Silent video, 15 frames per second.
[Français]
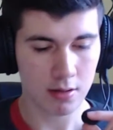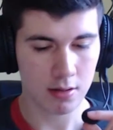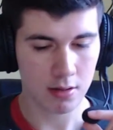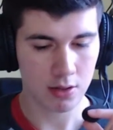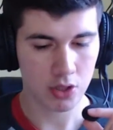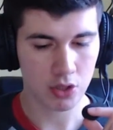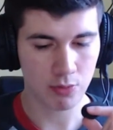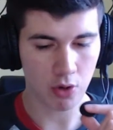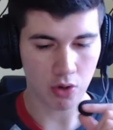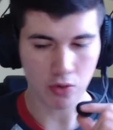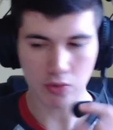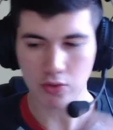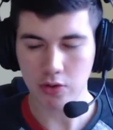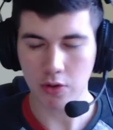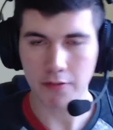je me rends
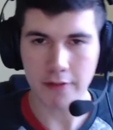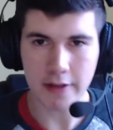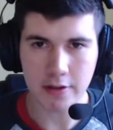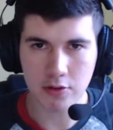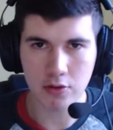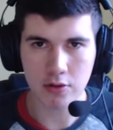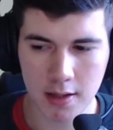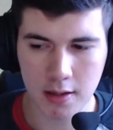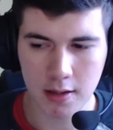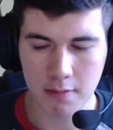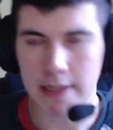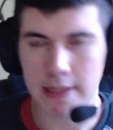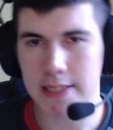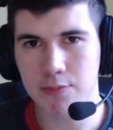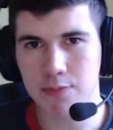compte en fait que bah,
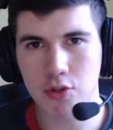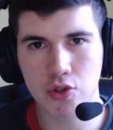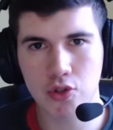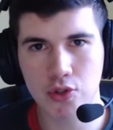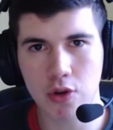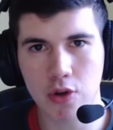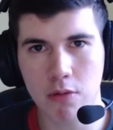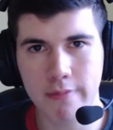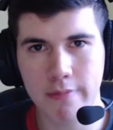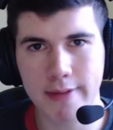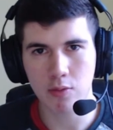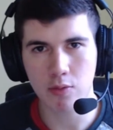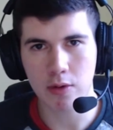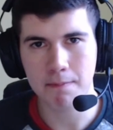j'ai plus de chaussures en mon pied droit.